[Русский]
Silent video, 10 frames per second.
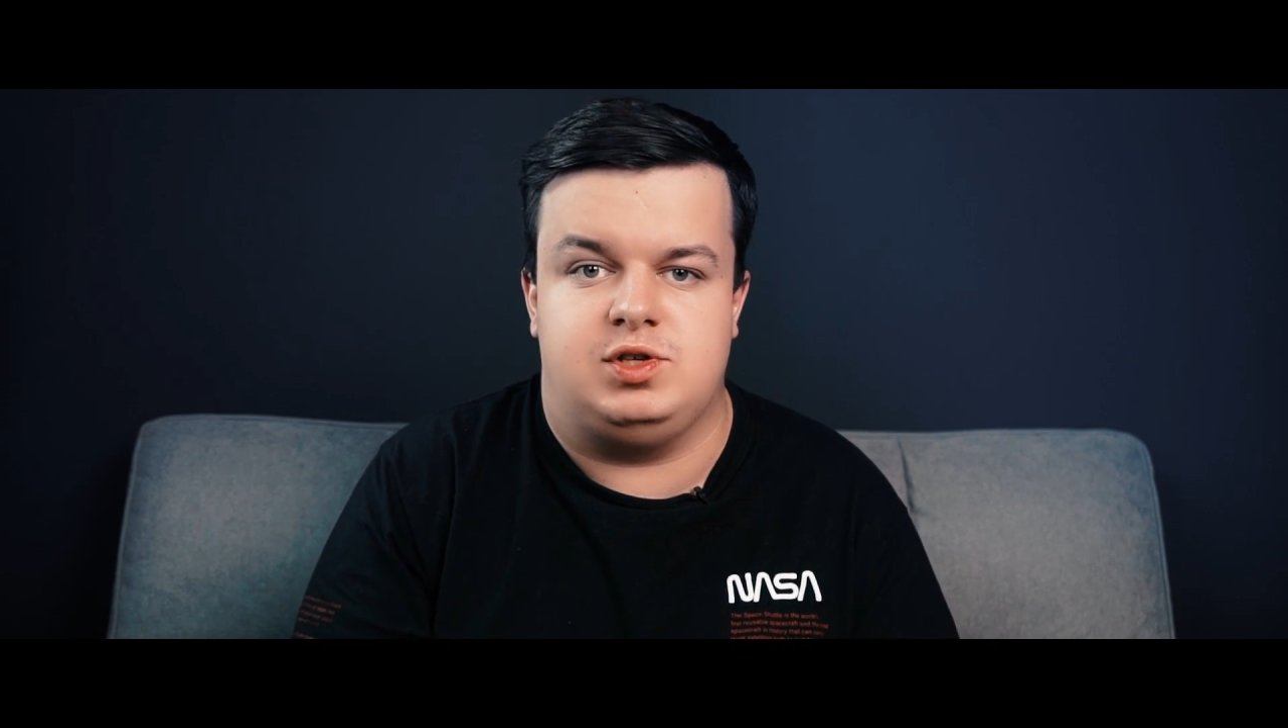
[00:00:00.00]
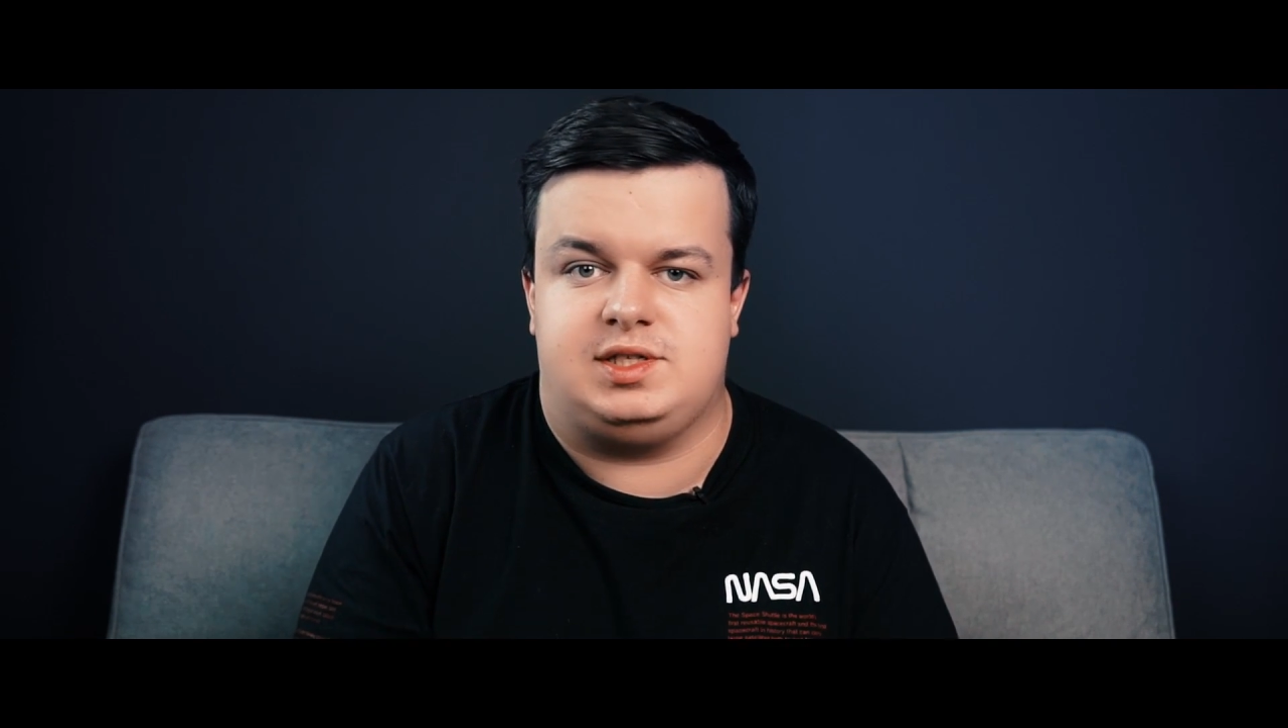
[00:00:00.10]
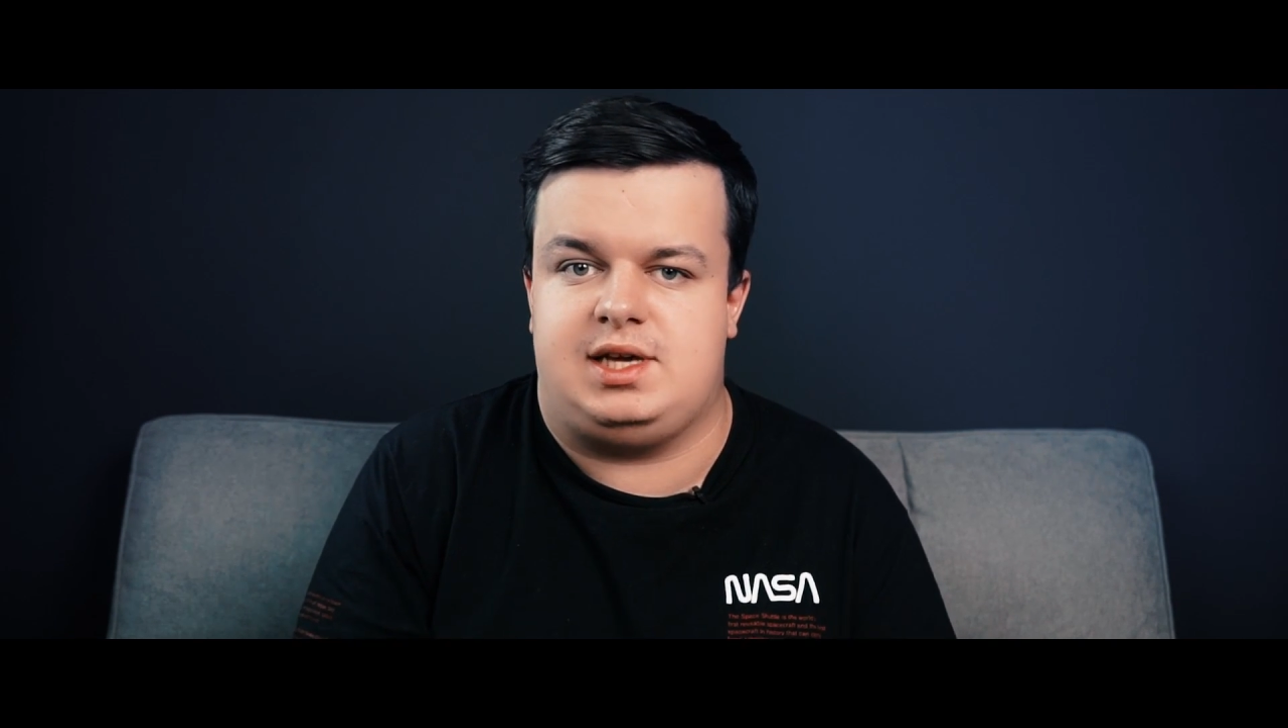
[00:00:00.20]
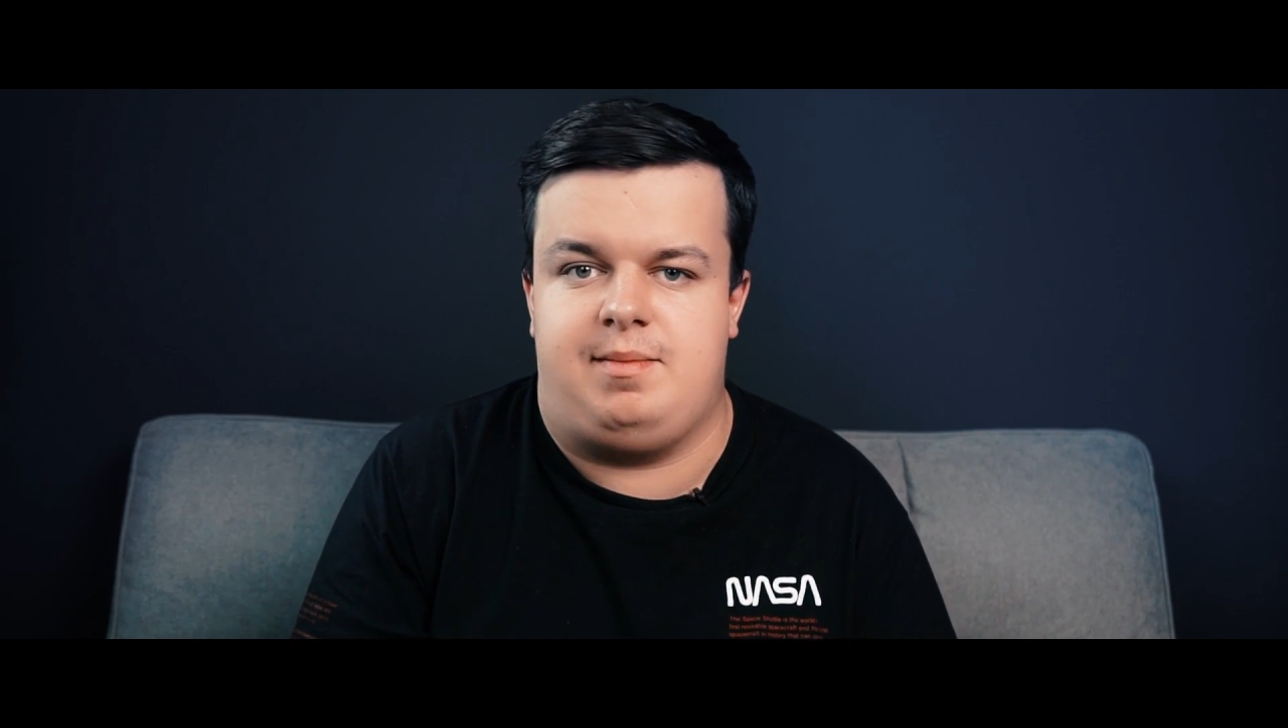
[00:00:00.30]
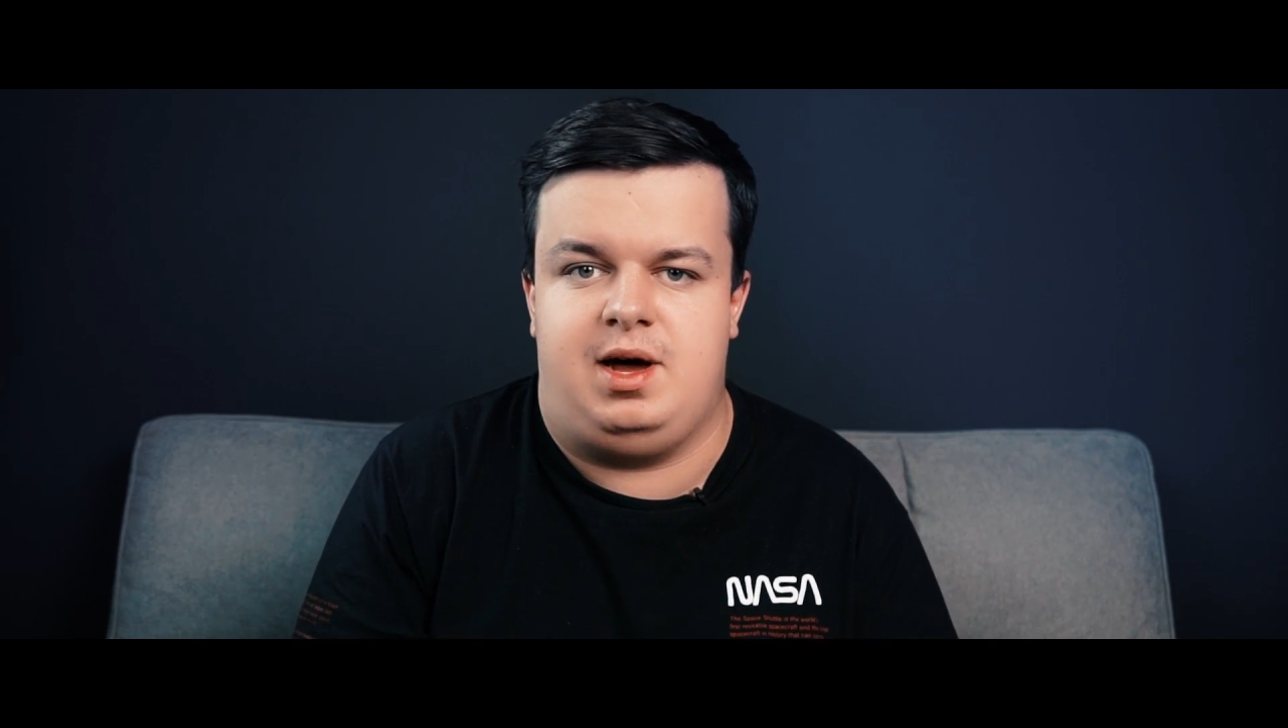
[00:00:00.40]
он
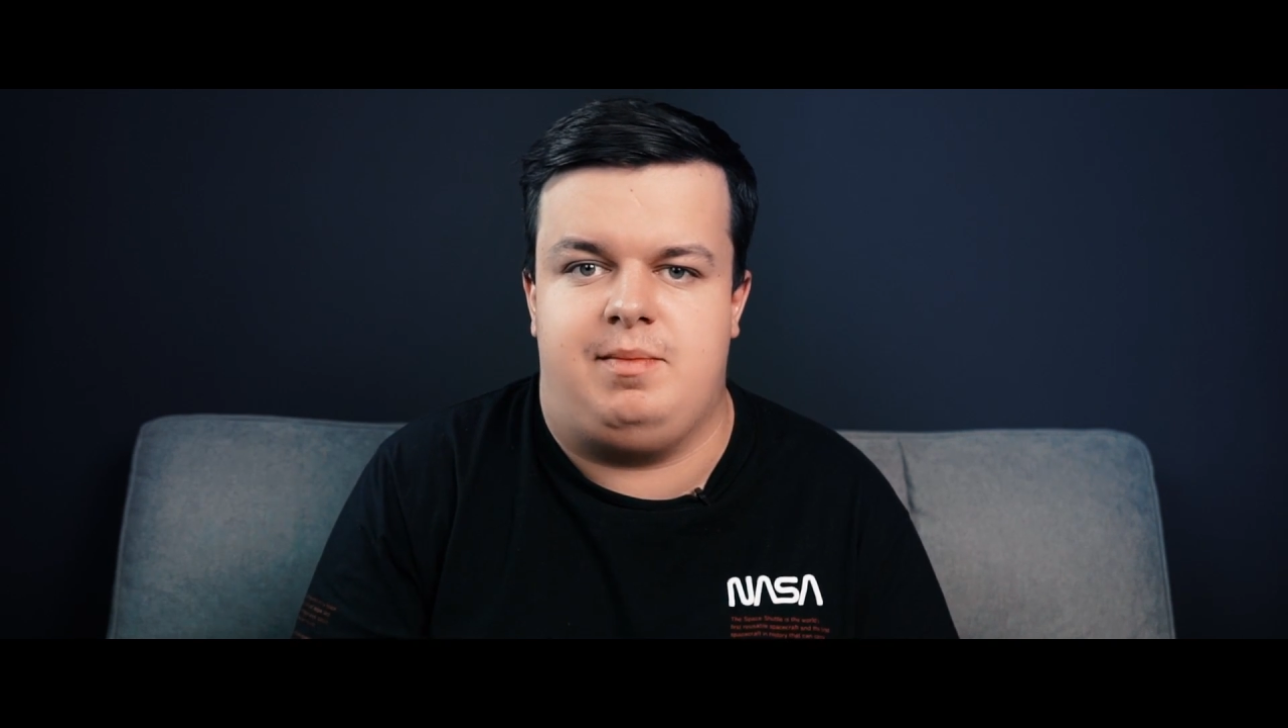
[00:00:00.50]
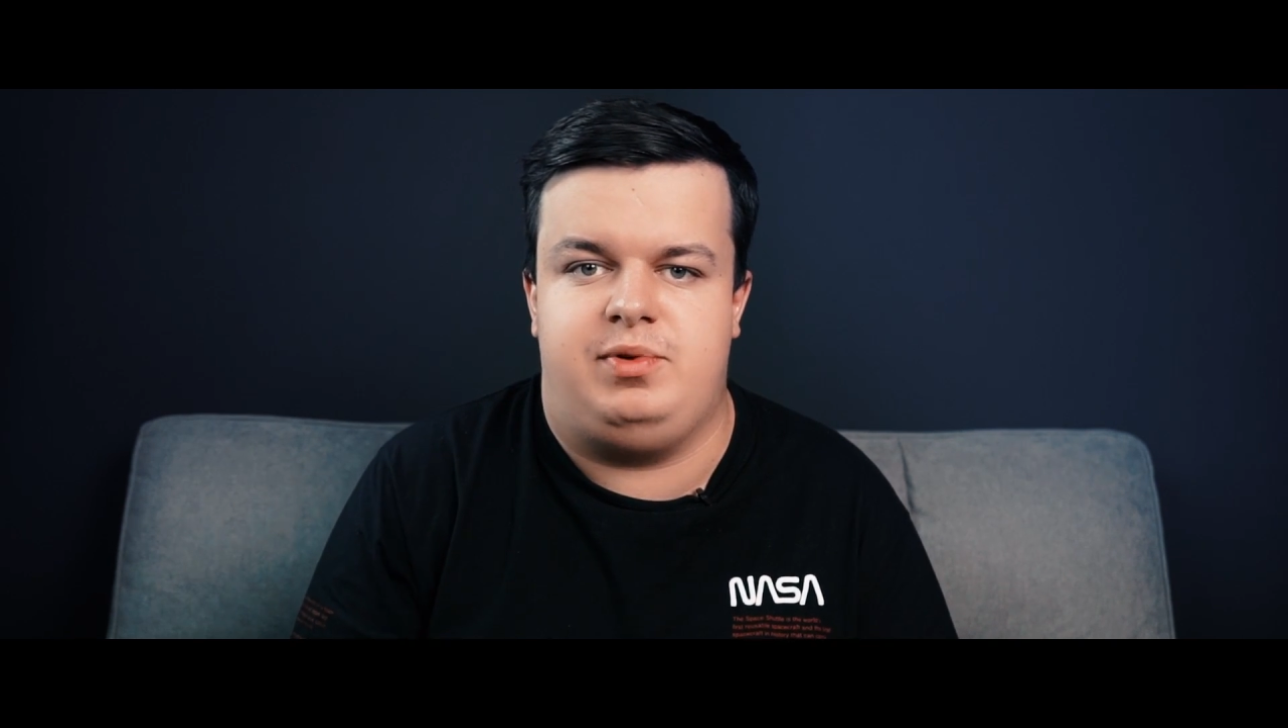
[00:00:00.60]
самый